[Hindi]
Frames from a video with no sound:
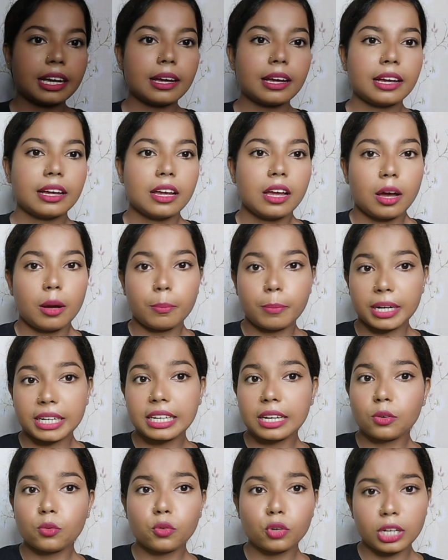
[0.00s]
ये बट
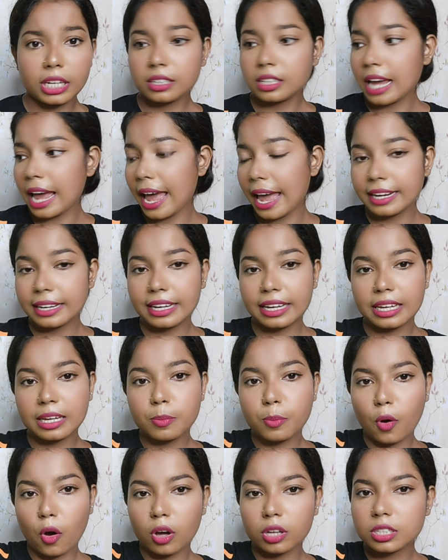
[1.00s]
ये वुलन है नहीं
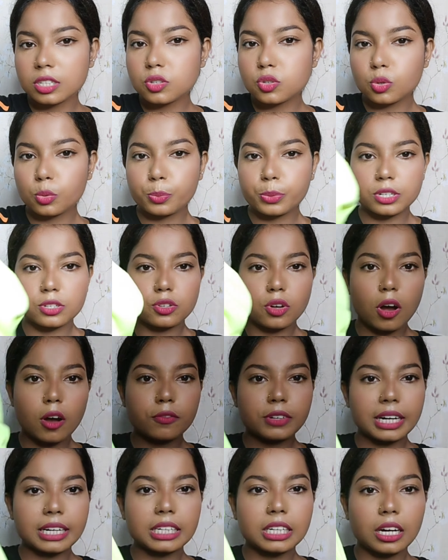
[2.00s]
बहुत ही सुपर
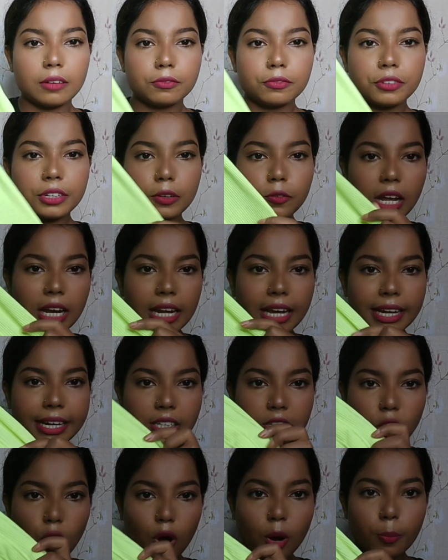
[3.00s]
सॉफ्ट एंड कम्फी वाला
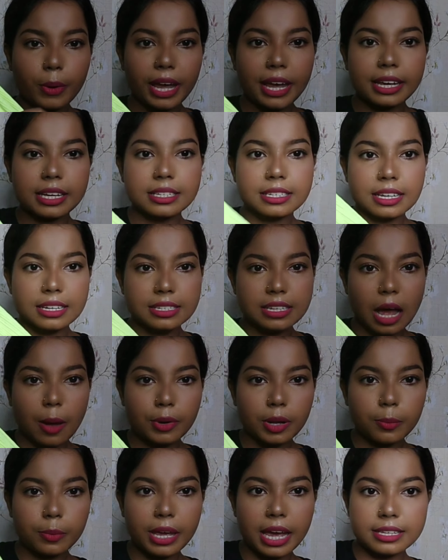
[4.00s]
एक टॉप है इसके
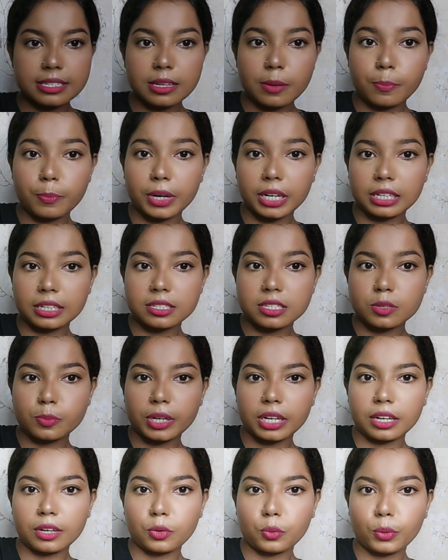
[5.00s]
सामने भी ऐसे बटन्स
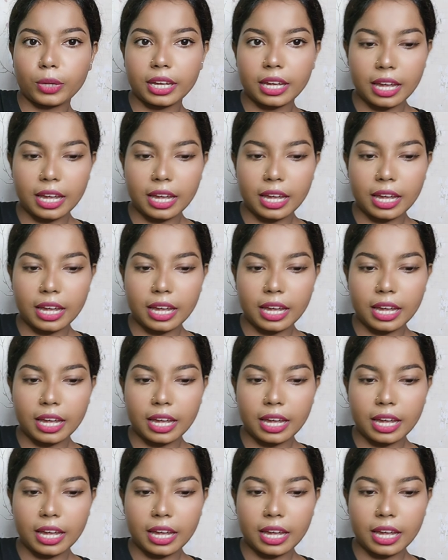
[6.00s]
बने हुए